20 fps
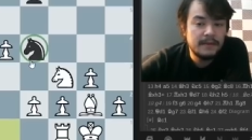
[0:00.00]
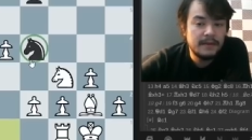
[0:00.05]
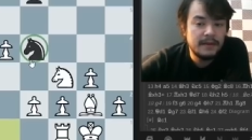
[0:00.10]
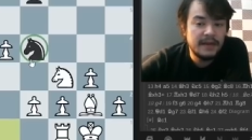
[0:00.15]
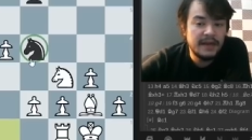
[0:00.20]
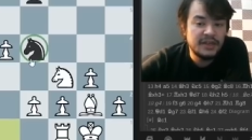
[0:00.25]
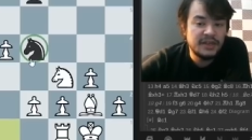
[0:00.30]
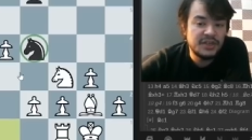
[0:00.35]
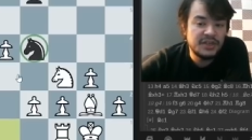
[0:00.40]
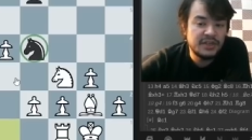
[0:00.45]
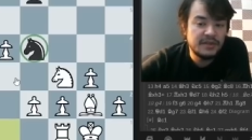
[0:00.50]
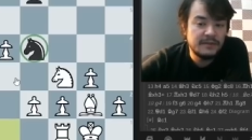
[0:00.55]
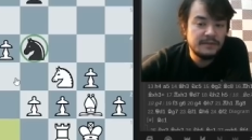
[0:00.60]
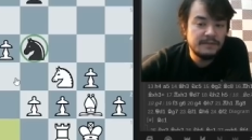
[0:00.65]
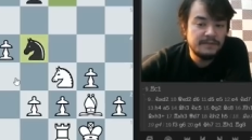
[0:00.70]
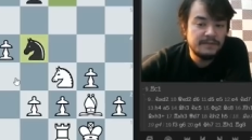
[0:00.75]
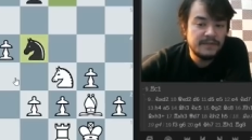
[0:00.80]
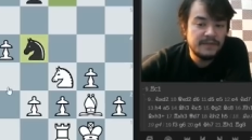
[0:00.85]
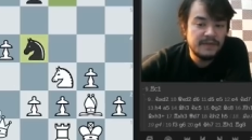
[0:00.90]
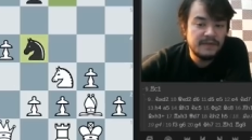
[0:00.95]
Ancak
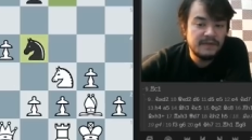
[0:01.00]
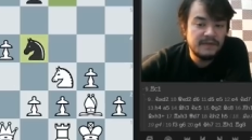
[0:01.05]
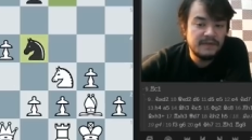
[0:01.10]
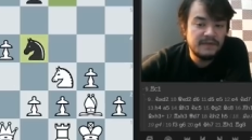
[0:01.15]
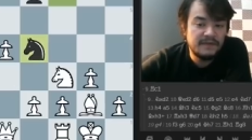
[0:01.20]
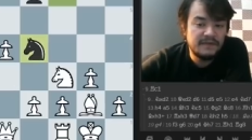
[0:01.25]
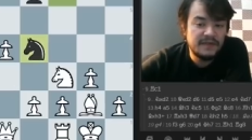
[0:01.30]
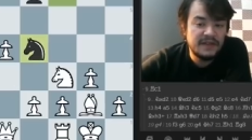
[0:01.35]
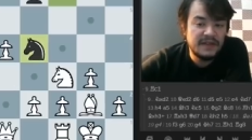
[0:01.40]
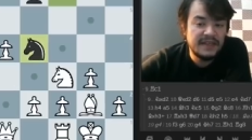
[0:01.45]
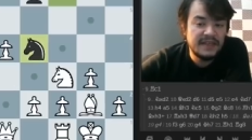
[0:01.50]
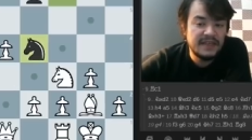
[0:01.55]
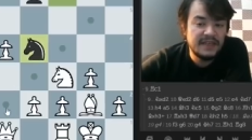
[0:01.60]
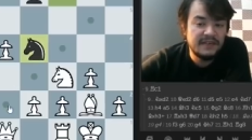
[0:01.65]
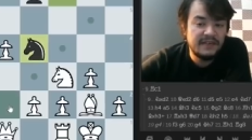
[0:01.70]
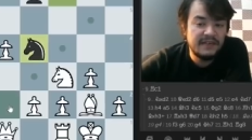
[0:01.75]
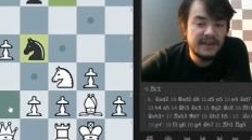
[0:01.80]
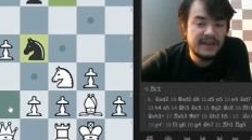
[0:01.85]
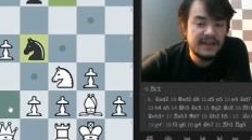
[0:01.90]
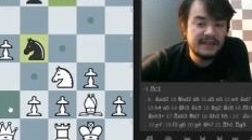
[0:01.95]
fil
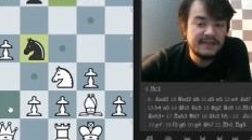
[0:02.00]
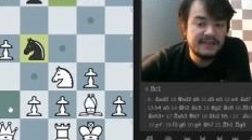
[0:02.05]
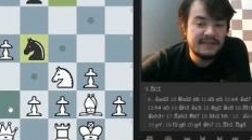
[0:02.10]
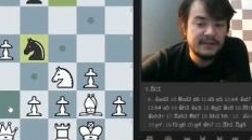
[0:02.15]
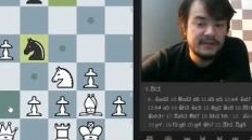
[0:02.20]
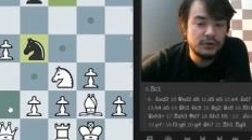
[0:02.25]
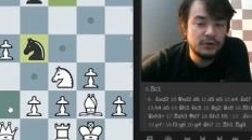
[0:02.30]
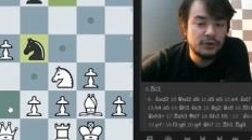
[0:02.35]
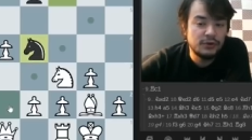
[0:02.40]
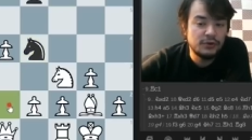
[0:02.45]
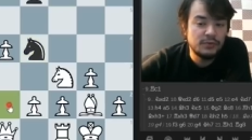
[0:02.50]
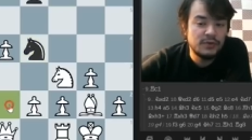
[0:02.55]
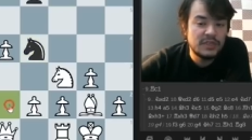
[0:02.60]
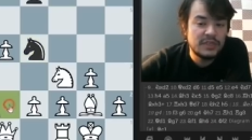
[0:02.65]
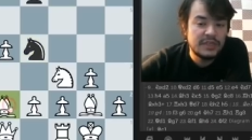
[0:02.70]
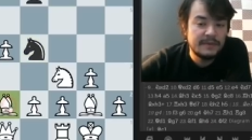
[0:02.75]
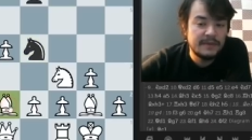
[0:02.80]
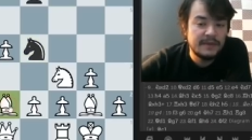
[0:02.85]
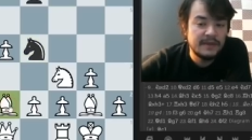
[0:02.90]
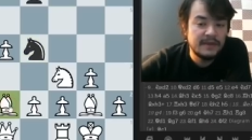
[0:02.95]
d2 varyantında gördüğümüz
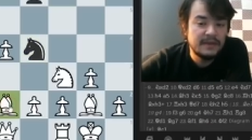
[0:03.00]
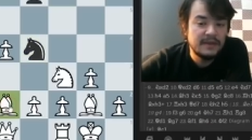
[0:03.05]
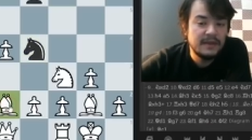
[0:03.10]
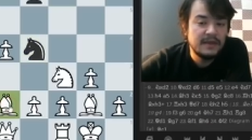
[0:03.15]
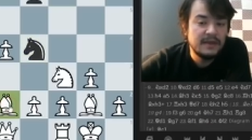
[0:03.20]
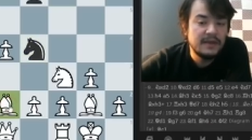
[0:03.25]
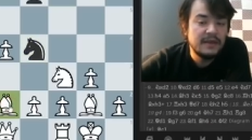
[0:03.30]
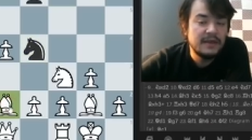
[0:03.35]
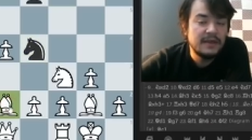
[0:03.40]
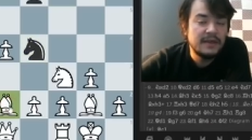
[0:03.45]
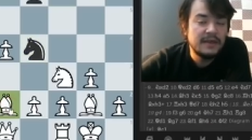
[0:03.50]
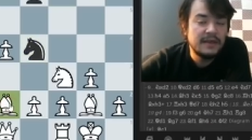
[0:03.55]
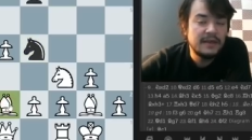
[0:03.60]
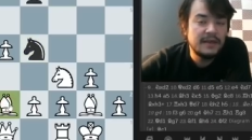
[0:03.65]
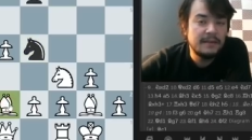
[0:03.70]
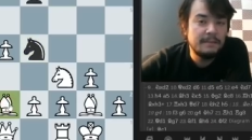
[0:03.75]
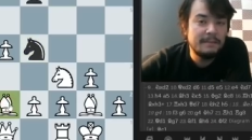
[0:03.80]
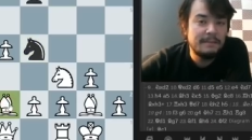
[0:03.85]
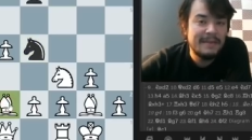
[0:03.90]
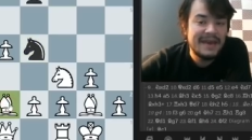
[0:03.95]
gibi
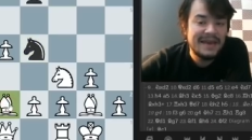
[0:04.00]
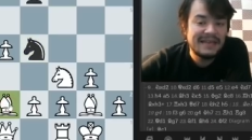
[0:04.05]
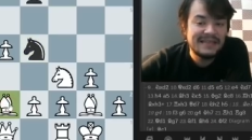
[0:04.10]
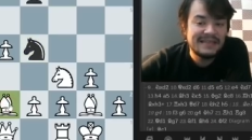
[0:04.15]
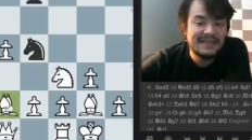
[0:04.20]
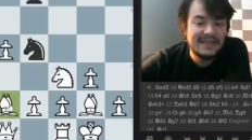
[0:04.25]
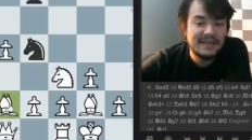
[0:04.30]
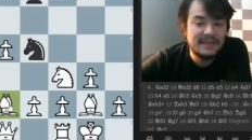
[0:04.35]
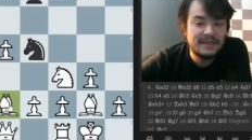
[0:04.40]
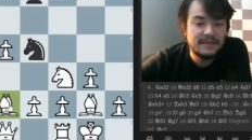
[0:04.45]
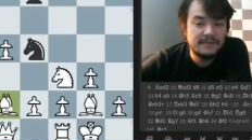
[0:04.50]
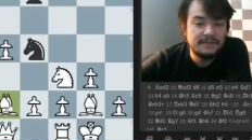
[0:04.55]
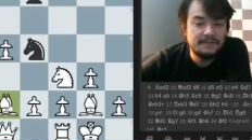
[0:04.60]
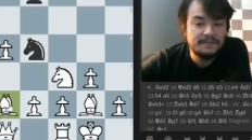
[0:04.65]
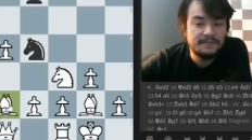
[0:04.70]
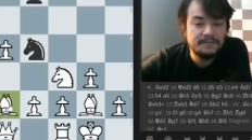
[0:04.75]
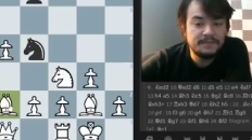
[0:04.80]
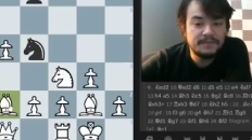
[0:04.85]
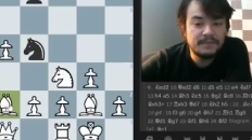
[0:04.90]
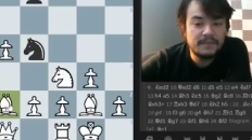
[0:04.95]
beyazlar
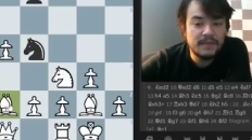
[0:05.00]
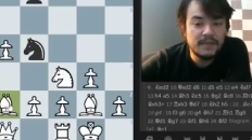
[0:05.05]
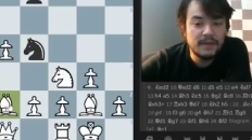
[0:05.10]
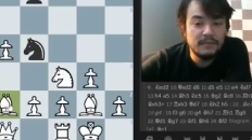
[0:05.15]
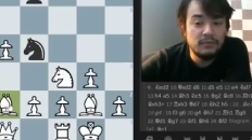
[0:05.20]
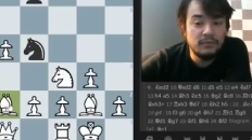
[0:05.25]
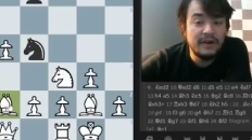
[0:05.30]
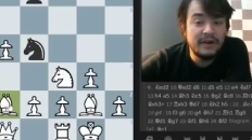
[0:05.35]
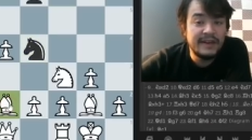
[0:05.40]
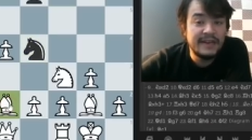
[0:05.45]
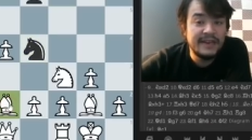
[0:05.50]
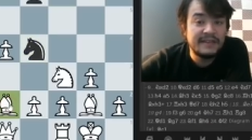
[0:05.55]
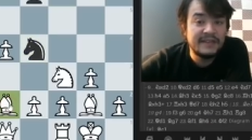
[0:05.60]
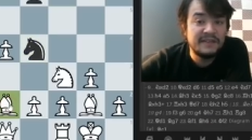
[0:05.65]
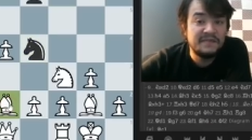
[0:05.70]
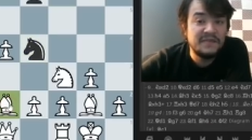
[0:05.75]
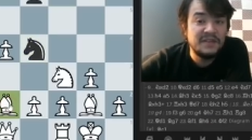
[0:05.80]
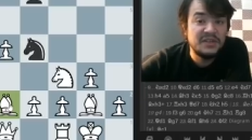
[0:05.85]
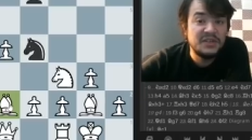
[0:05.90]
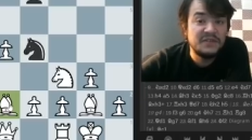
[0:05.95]
bu varyantta
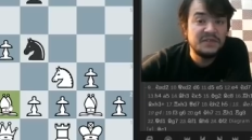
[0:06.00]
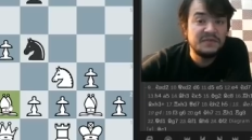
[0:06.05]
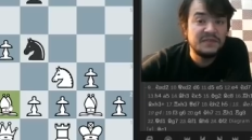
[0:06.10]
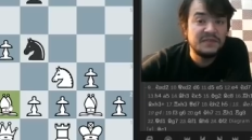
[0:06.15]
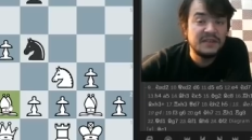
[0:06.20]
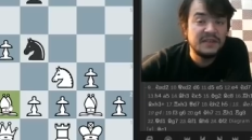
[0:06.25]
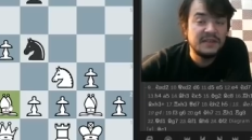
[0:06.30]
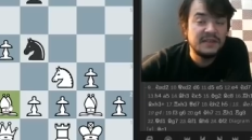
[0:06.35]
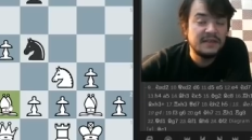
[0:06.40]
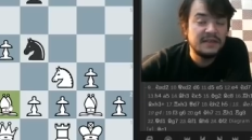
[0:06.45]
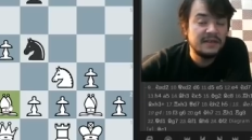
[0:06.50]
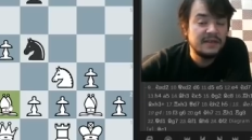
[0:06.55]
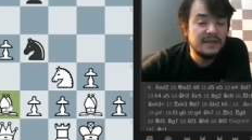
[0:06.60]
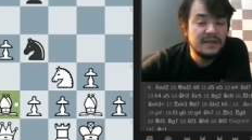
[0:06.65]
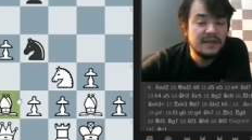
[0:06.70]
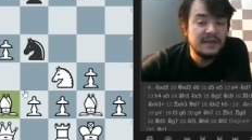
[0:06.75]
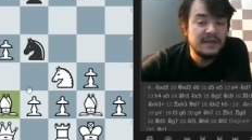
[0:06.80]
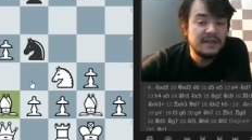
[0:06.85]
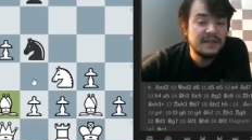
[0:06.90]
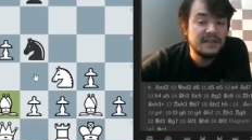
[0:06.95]
fil çifti
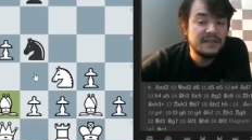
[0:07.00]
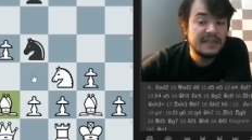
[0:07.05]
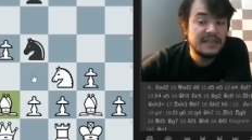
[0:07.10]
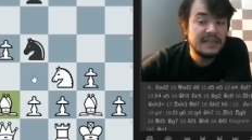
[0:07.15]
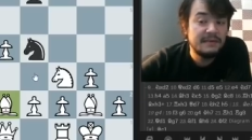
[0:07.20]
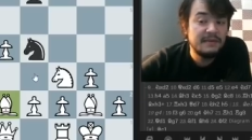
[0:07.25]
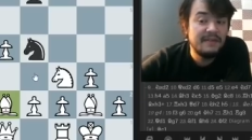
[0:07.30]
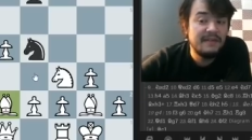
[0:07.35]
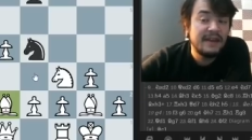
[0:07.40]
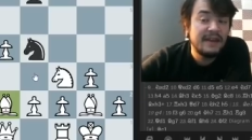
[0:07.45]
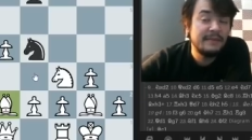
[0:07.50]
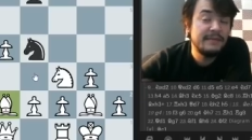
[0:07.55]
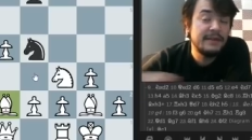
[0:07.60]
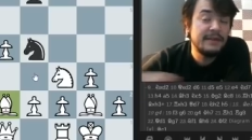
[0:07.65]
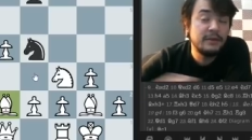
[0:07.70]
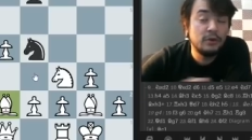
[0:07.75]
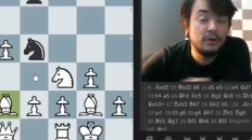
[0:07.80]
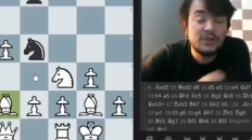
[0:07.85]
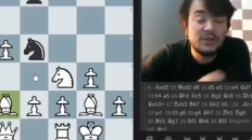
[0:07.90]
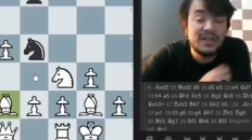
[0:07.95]
rakibe vermeyi
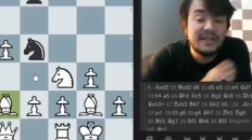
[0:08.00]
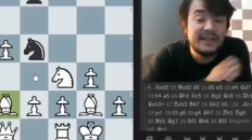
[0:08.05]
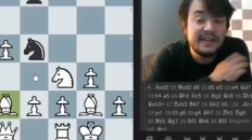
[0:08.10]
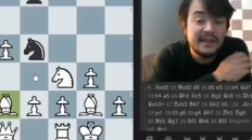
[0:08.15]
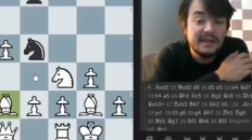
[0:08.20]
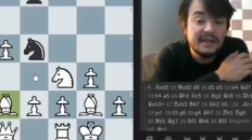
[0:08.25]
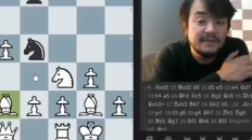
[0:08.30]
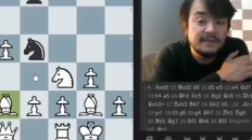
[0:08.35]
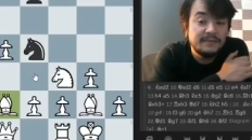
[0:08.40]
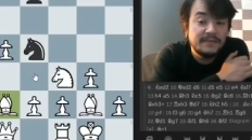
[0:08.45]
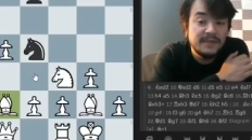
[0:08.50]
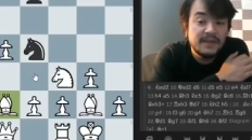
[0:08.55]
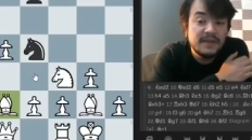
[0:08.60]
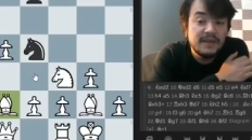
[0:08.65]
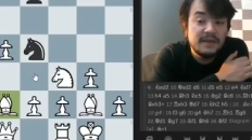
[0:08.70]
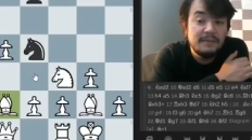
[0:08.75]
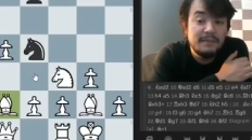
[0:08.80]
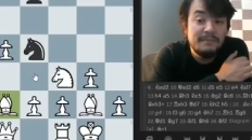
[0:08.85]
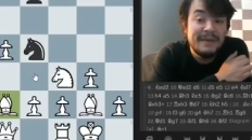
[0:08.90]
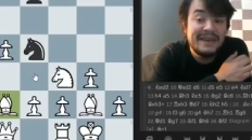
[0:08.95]
göze alarak
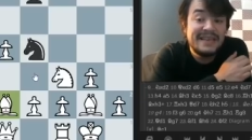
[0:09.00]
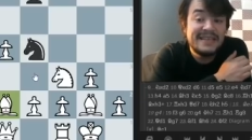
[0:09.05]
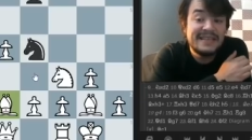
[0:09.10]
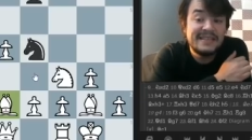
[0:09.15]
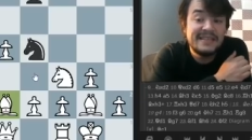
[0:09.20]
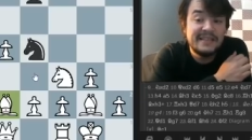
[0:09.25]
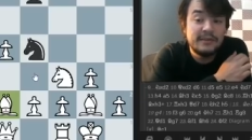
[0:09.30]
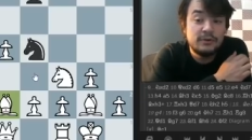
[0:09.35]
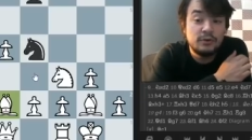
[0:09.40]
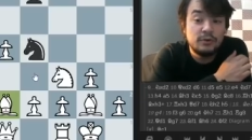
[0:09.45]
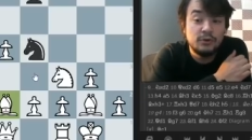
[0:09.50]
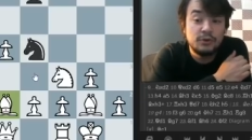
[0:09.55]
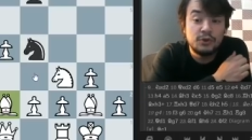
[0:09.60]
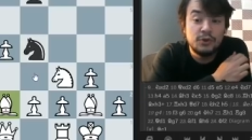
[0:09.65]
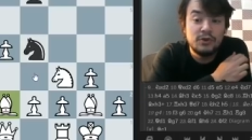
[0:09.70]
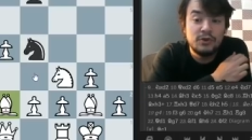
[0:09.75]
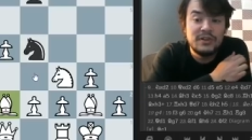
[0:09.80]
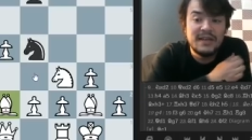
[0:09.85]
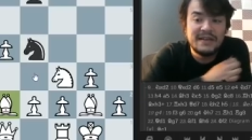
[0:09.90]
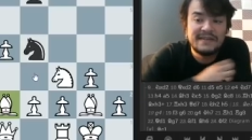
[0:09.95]
merkezdeki
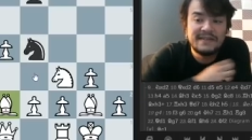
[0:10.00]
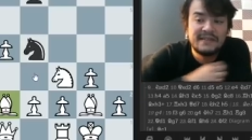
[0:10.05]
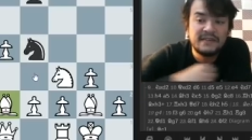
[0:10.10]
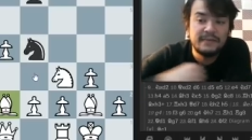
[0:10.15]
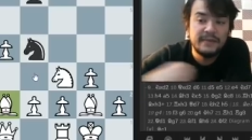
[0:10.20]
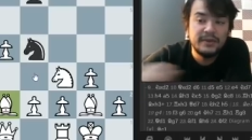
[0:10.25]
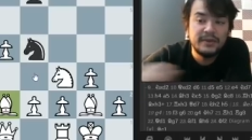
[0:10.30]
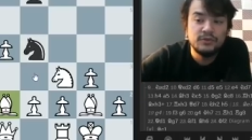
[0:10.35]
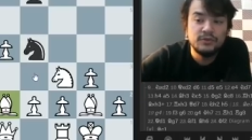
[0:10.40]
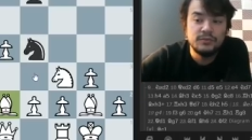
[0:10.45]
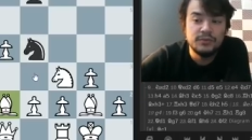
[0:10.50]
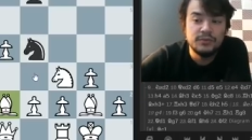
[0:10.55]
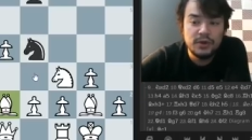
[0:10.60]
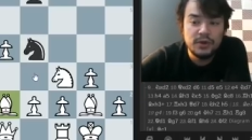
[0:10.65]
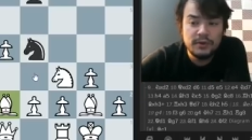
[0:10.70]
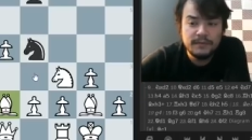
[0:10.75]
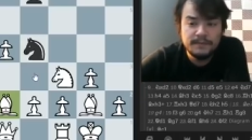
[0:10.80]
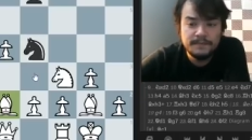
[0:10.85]
kontrolünü arttırmayı umuyor.